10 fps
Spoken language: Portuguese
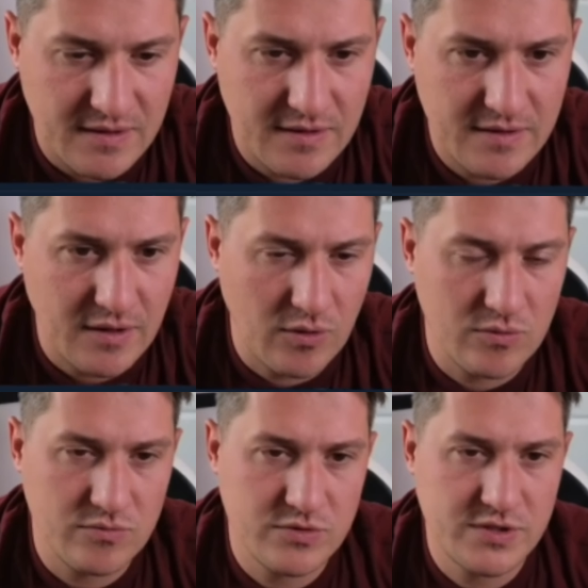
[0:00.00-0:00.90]
Então
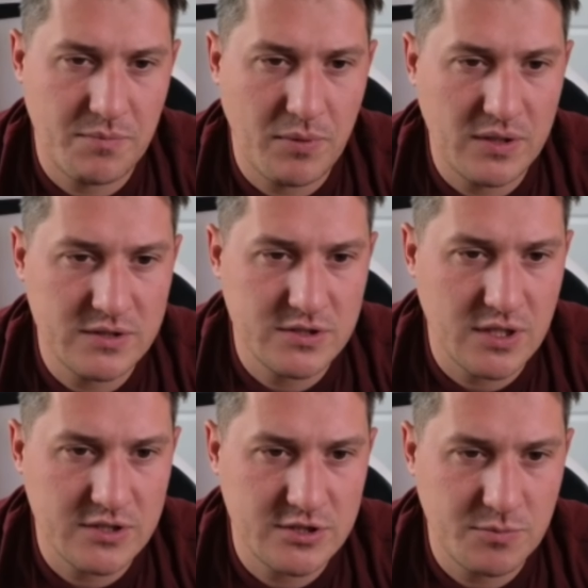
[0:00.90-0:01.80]
você pode
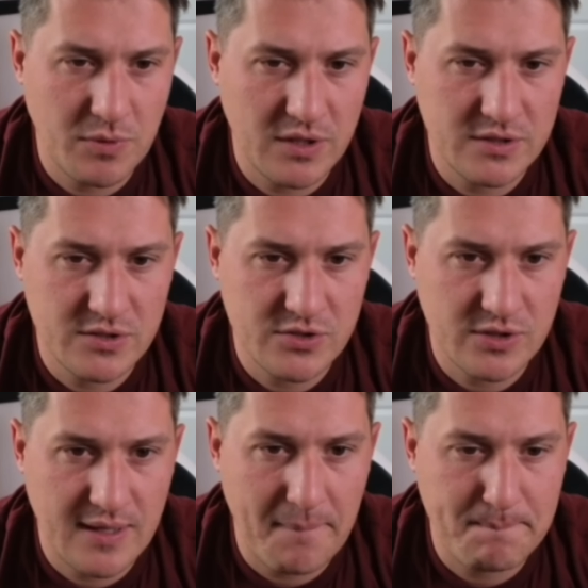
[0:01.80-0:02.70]
a gente pode
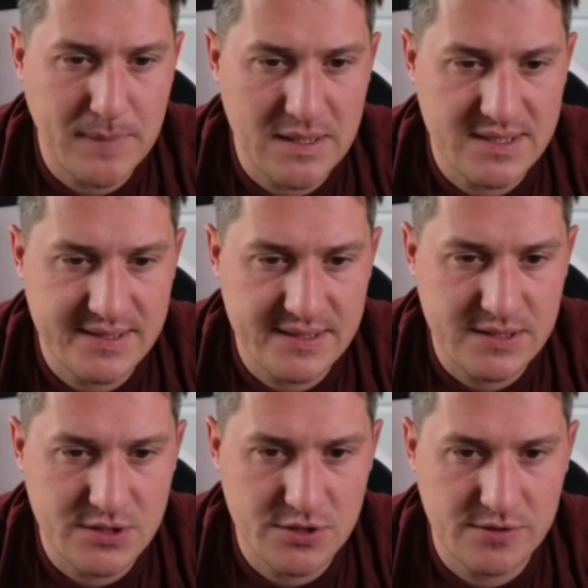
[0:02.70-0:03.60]
adicionar
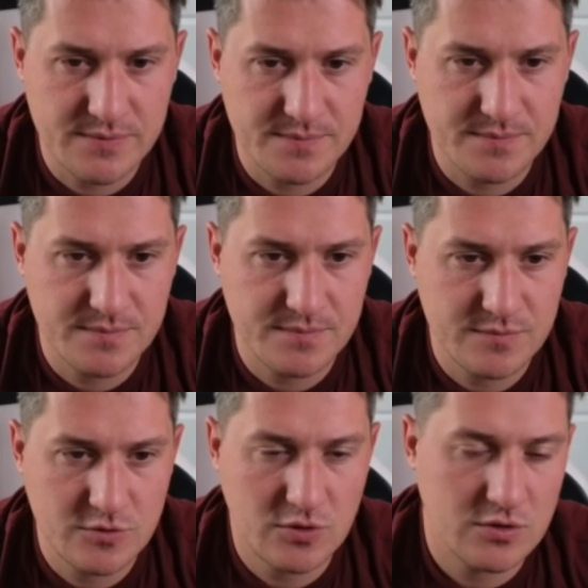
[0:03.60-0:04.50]
persist
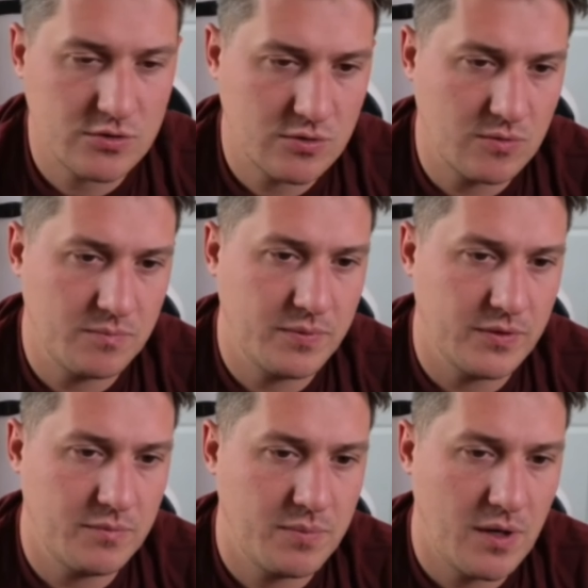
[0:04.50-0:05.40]
no nosso
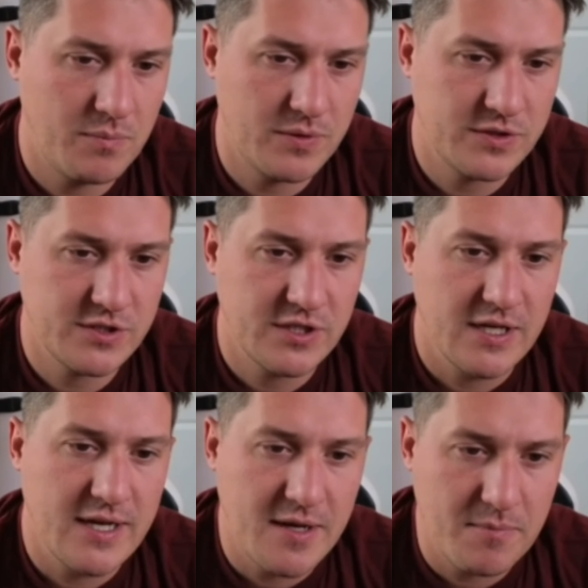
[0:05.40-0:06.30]
computer property
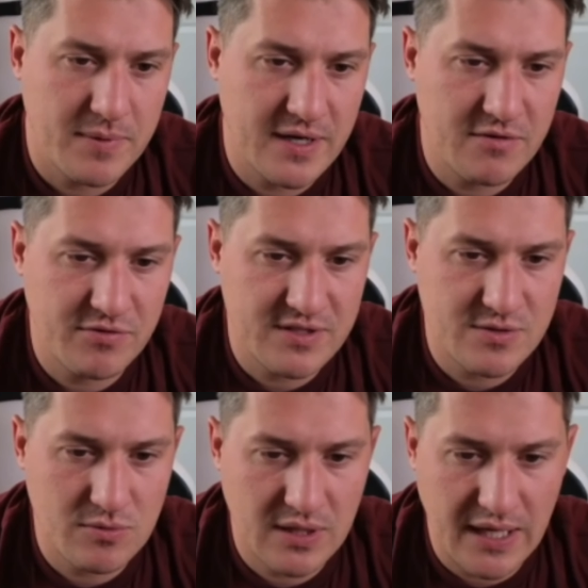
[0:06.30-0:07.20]
para ele fazer
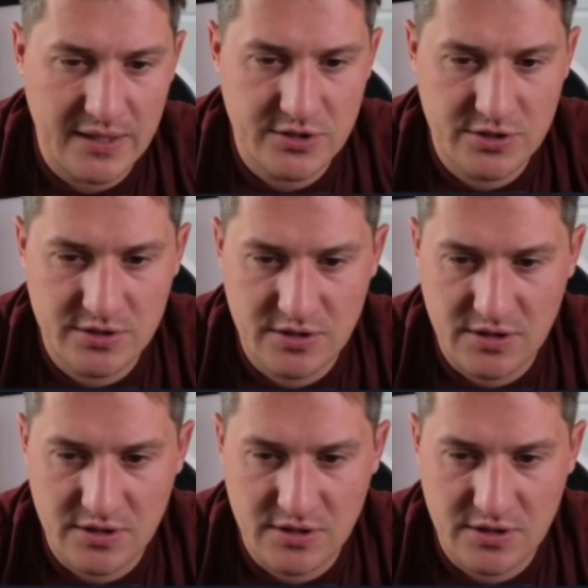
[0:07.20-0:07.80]
o cache